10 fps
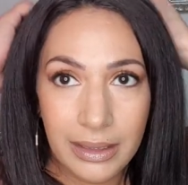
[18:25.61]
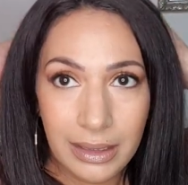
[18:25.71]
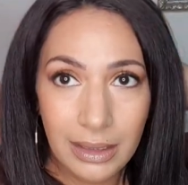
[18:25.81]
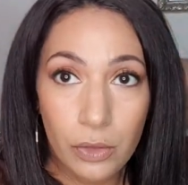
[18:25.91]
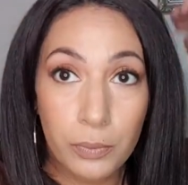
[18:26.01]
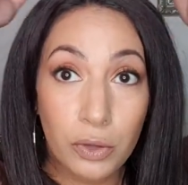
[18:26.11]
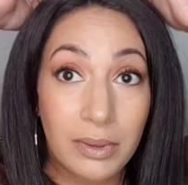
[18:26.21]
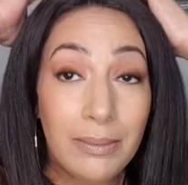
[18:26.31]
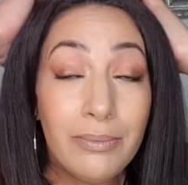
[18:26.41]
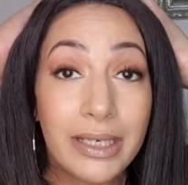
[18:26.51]
Et le
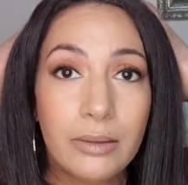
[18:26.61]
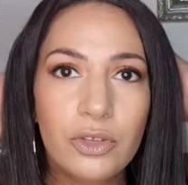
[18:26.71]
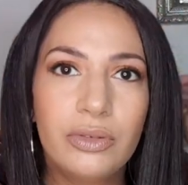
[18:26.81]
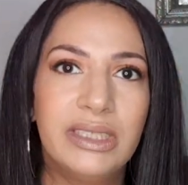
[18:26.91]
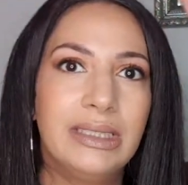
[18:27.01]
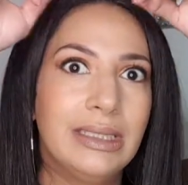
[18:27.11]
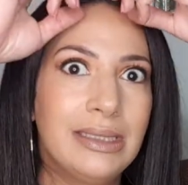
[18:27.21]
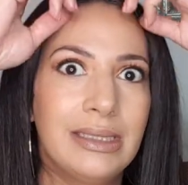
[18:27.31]
problème, bah, comme je vous disais,